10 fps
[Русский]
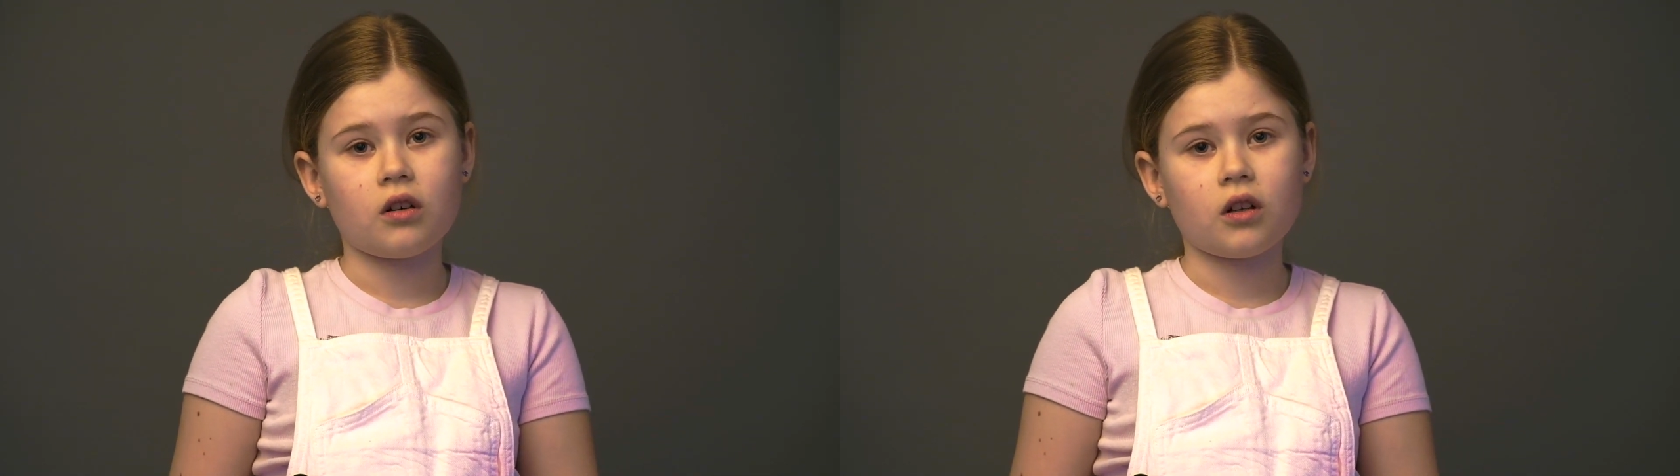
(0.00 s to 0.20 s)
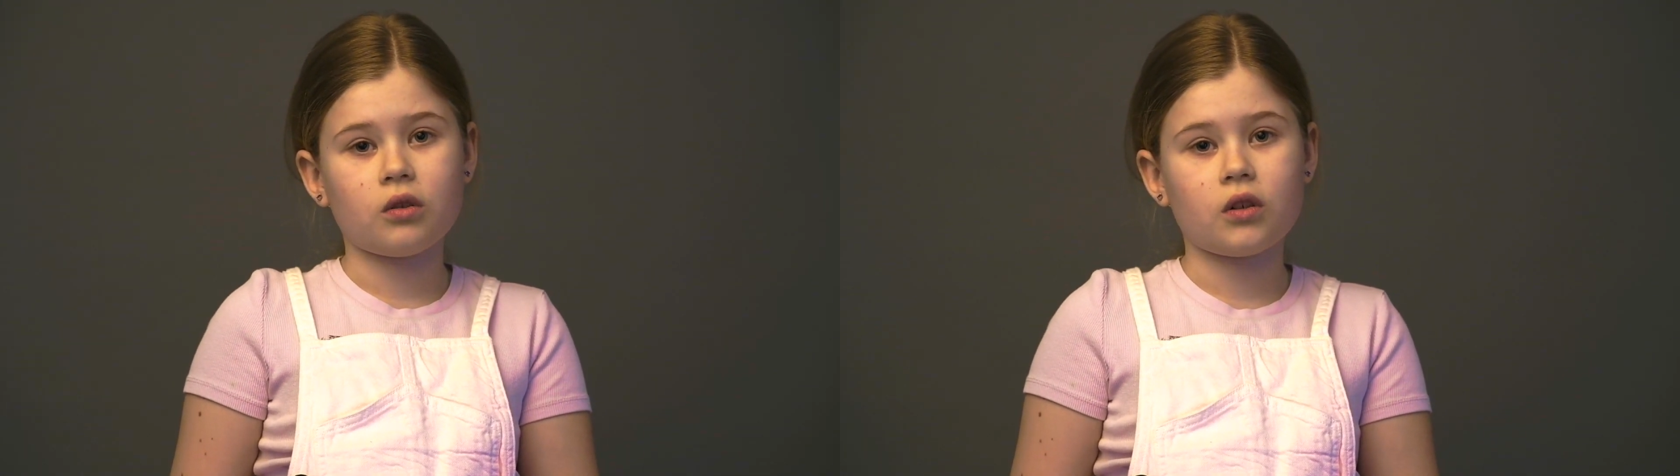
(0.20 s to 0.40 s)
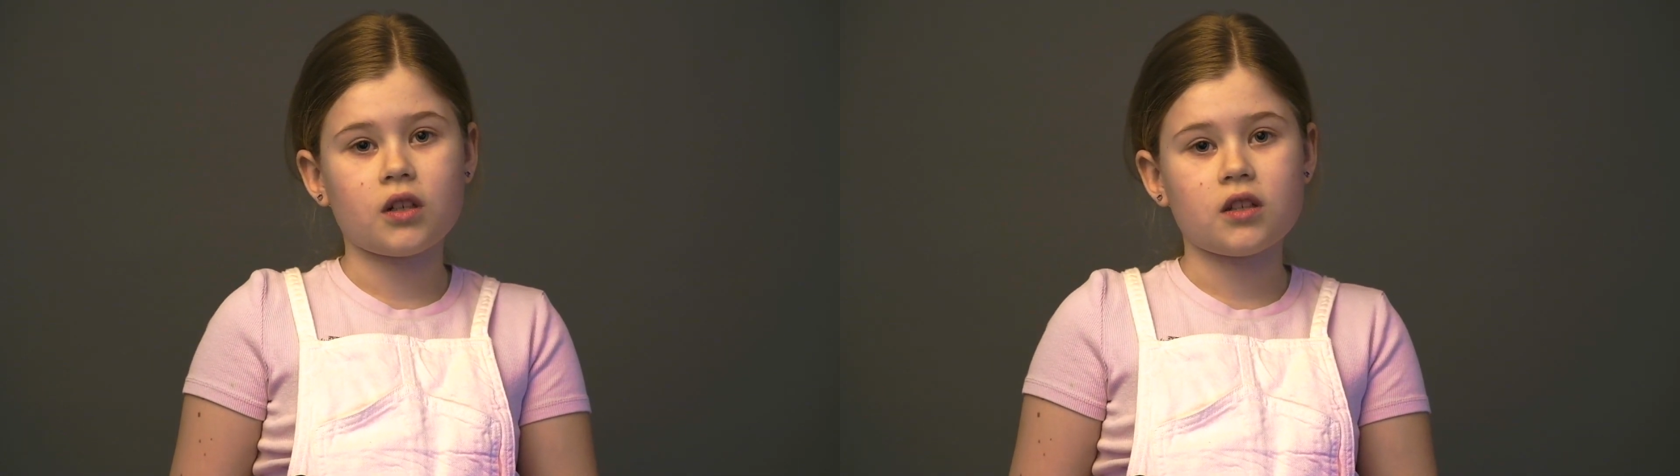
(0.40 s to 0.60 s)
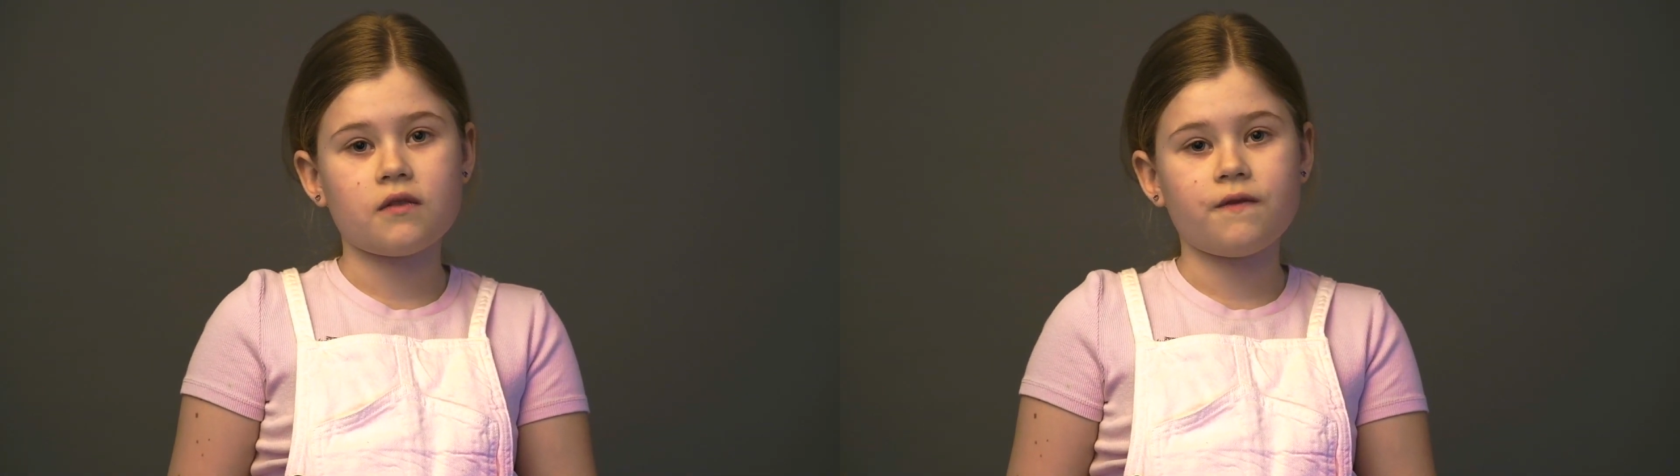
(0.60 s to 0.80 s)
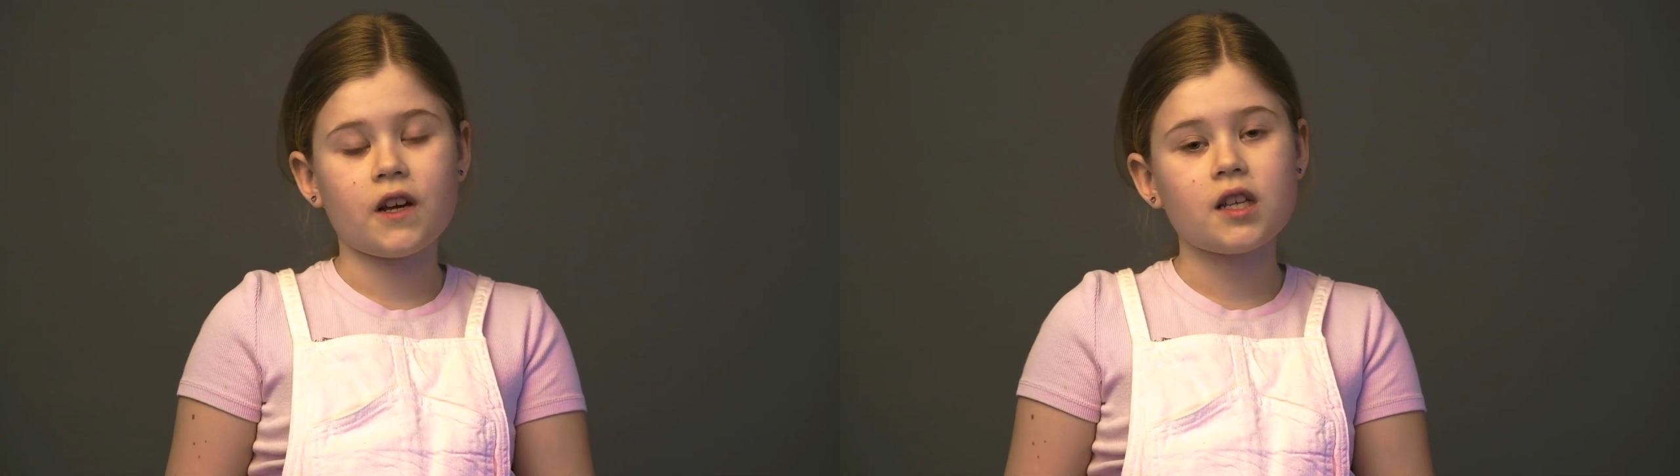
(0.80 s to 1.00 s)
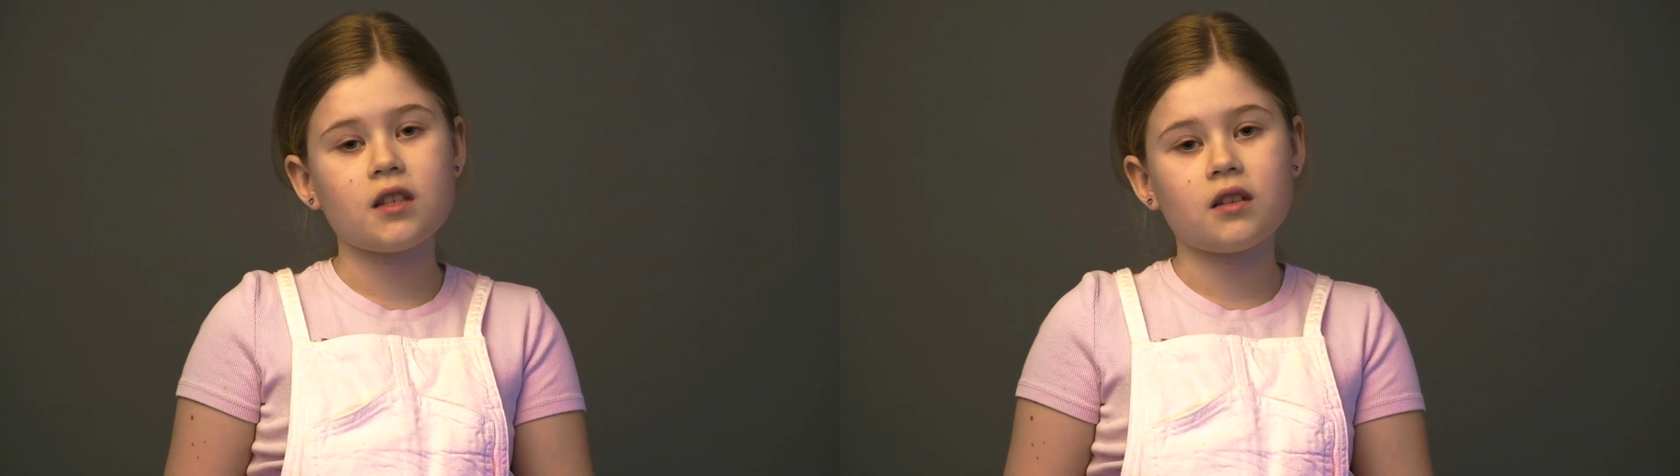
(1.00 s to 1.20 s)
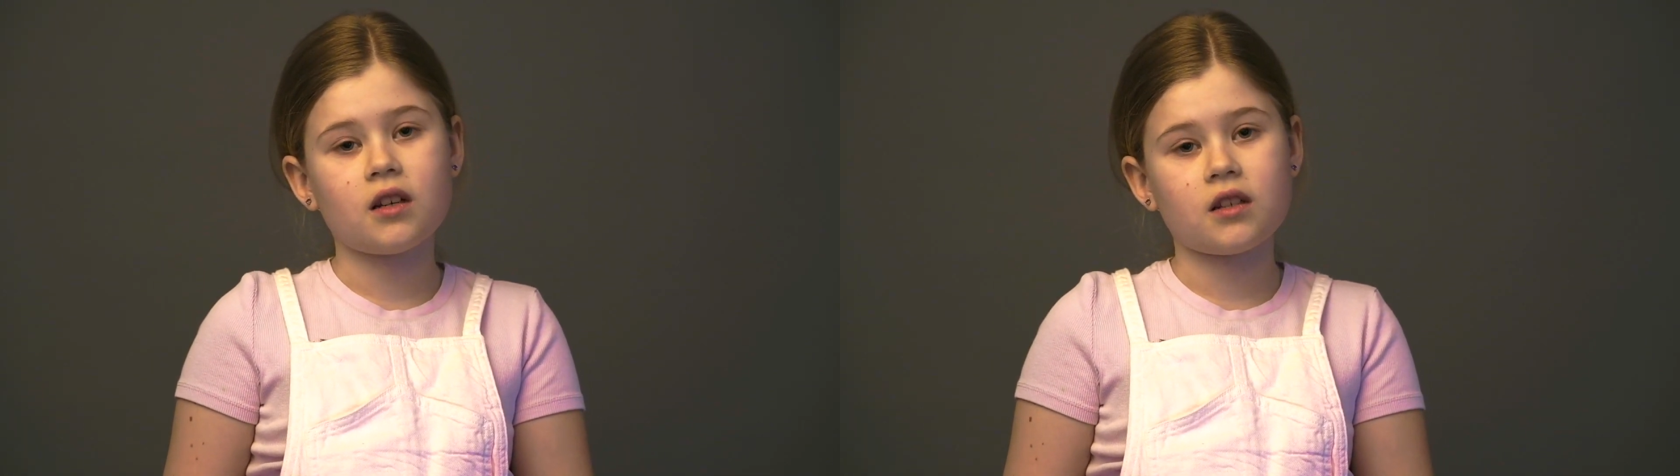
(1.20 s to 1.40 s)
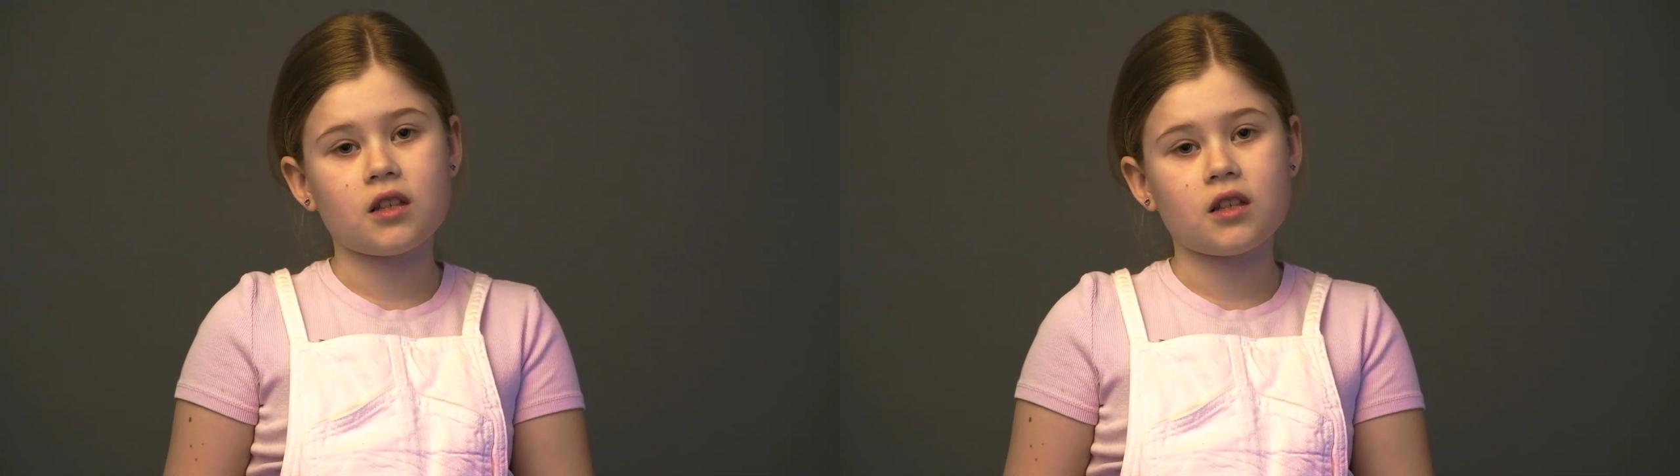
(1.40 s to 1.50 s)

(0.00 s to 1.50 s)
которая связана